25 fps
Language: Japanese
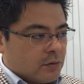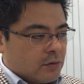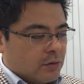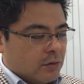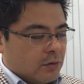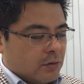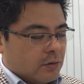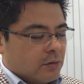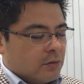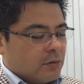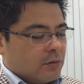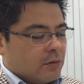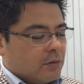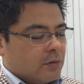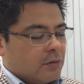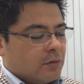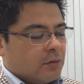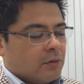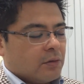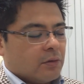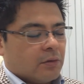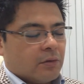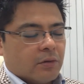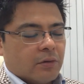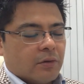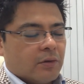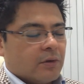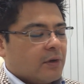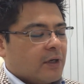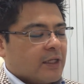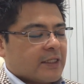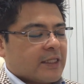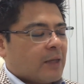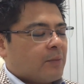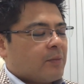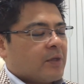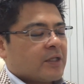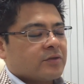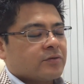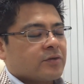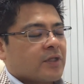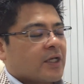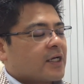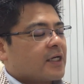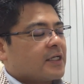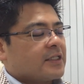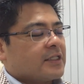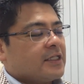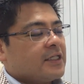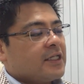こう頭の
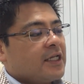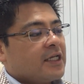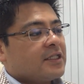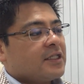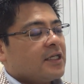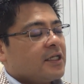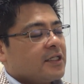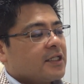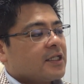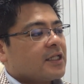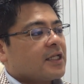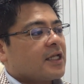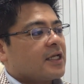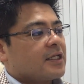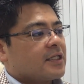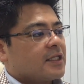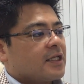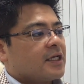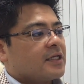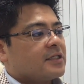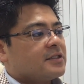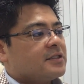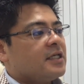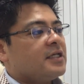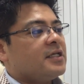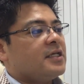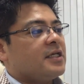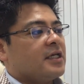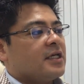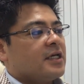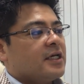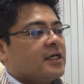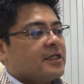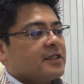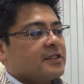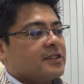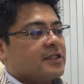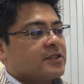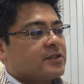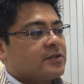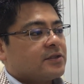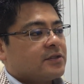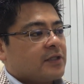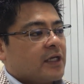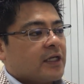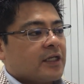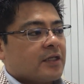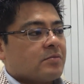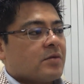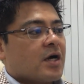中に入れていただいて是非
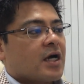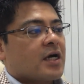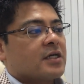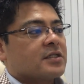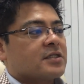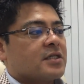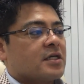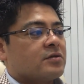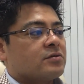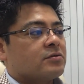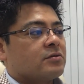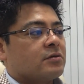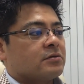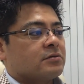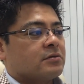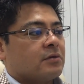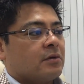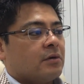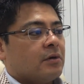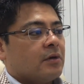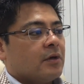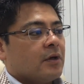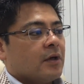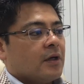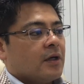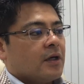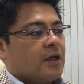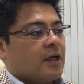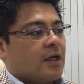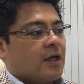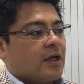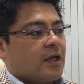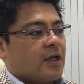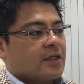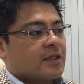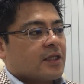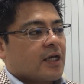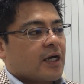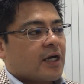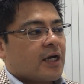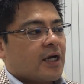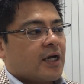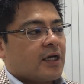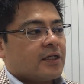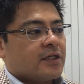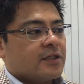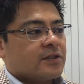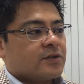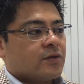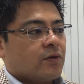実践に任せること、えー、
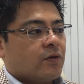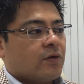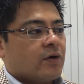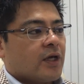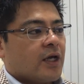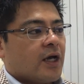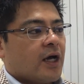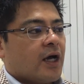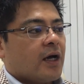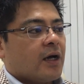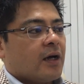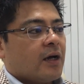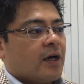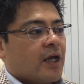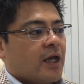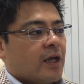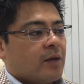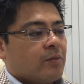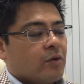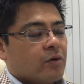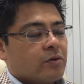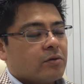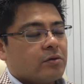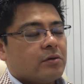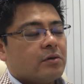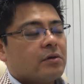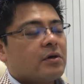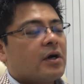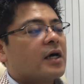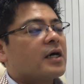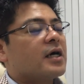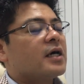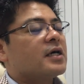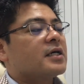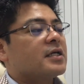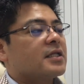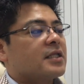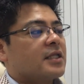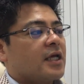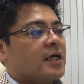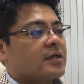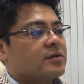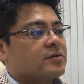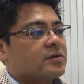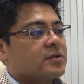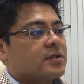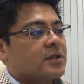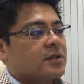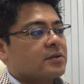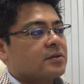高い理想や、えー、目標を掲げてや
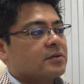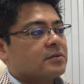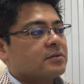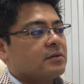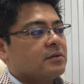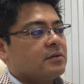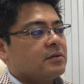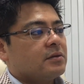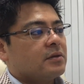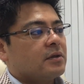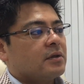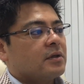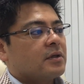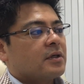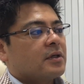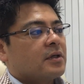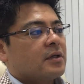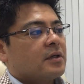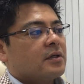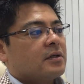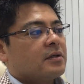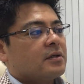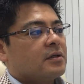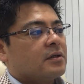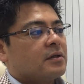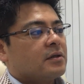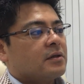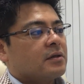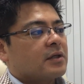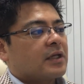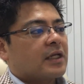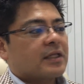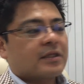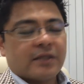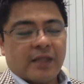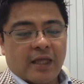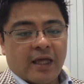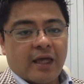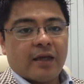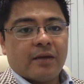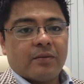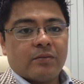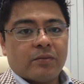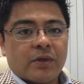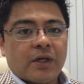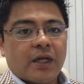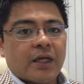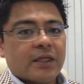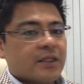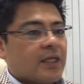るってことをやって
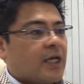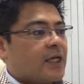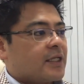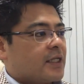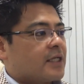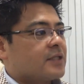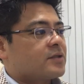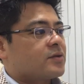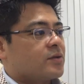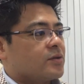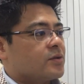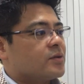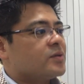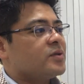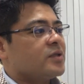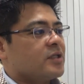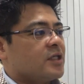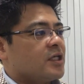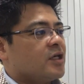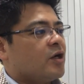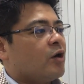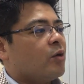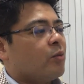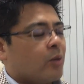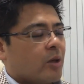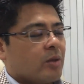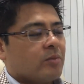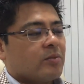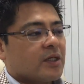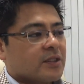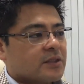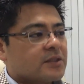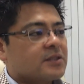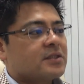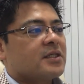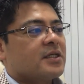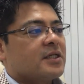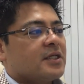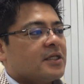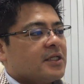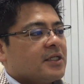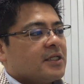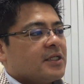もらいたいなというふうに思います。